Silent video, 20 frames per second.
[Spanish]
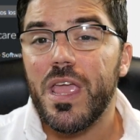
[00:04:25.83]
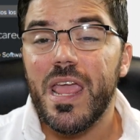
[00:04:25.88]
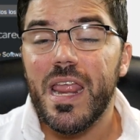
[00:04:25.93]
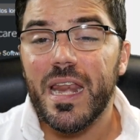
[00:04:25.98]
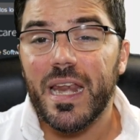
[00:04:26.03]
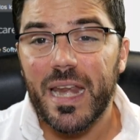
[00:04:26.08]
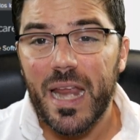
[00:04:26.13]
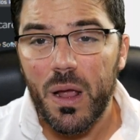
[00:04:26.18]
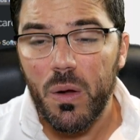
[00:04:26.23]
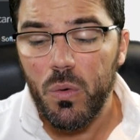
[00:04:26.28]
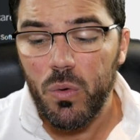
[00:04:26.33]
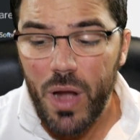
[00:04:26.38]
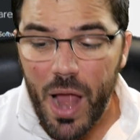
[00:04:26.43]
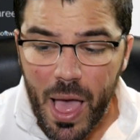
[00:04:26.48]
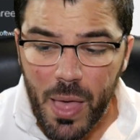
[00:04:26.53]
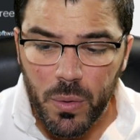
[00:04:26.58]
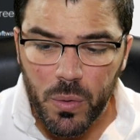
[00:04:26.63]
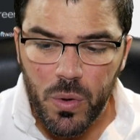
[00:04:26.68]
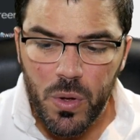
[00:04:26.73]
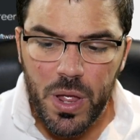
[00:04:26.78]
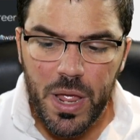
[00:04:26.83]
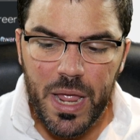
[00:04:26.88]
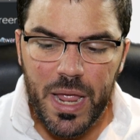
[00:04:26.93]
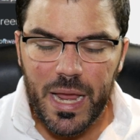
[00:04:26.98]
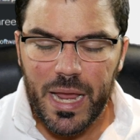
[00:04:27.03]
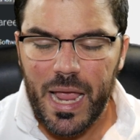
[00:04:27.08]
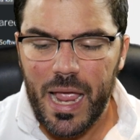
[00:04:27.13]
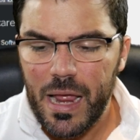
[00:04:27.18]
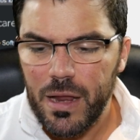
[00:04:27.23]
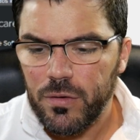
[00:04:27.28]
irregulado,
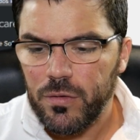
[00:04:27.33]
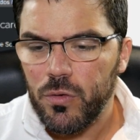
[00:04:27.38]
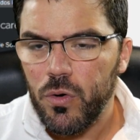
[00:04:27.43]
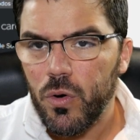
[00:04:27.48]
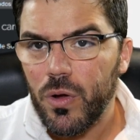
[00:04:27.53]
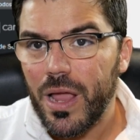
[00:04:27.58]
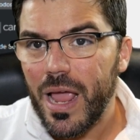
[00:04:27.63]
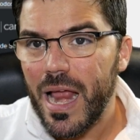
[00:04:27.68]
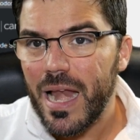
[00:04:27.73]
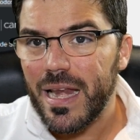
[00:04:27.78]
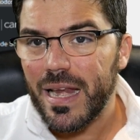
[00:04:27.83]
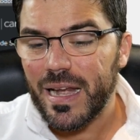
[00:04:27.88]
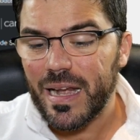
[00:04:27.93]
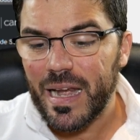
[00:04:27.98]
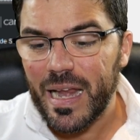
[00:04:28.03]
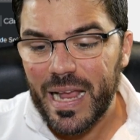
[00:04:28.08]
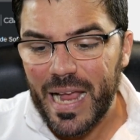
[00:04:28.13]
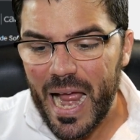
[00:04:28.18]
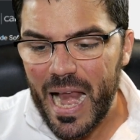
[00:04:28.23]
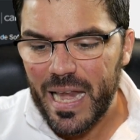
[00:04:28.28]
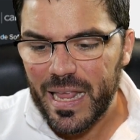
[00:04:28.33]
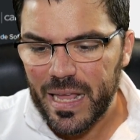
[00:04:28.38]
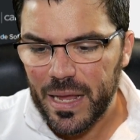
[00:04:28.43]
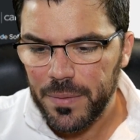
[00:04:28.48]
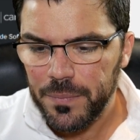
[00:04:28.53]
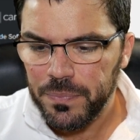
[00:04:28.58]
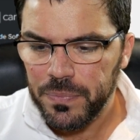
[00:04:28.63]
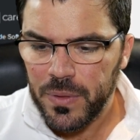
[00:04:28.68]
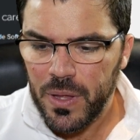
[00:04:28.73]
que es lo que él recalca.